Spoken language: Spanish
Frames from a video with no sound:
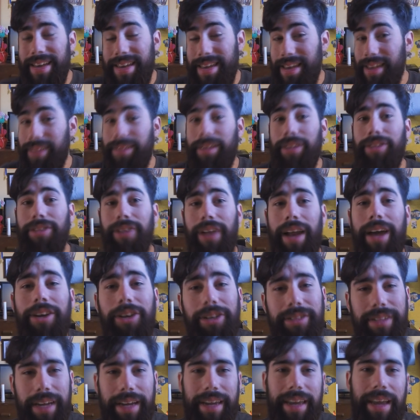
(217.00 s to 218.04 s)
Y esas son las
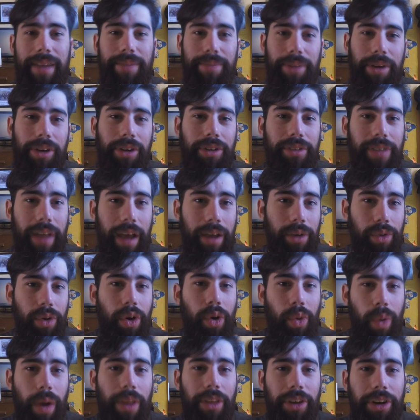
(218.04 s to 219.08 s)
cosas que al menos a
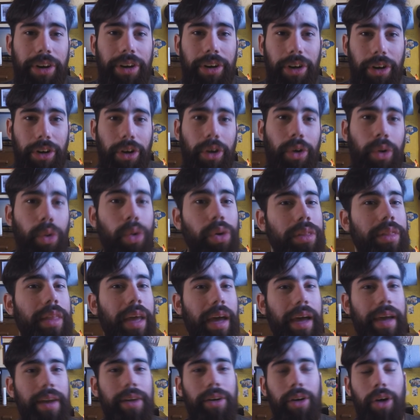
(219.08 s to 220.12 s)
algunos jugadores no nos
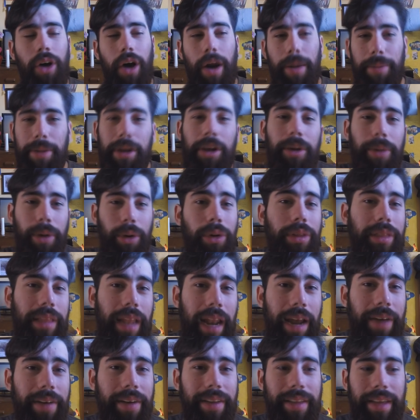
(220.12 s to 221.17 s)
gustan, o a mí no me
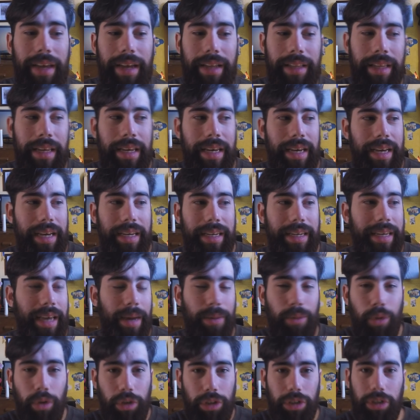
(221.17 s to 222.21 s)
gusta la verdad, y
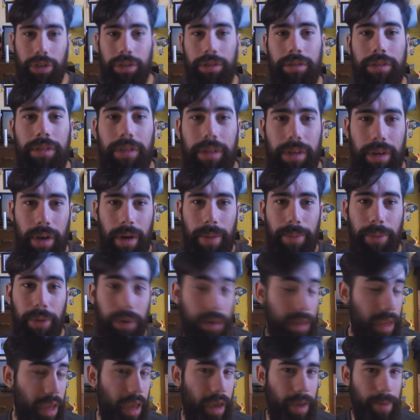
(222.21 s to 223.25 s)
a muchos.
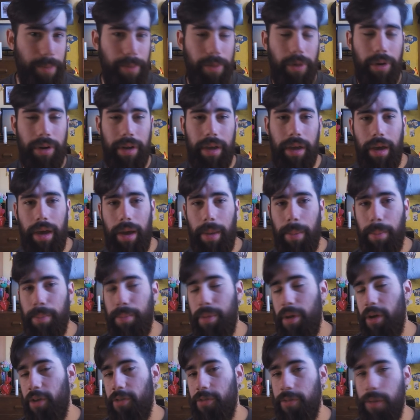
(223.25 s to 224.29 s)
¿Por qué? Porque
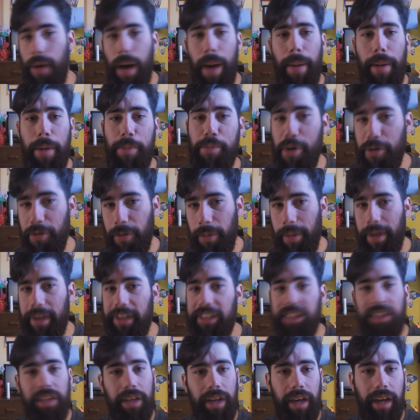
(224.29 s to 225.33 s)
Performable
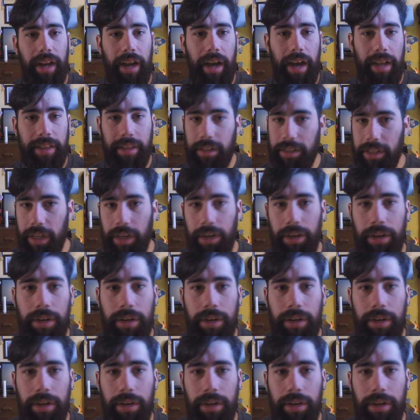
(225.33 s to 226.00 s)
Performage era tier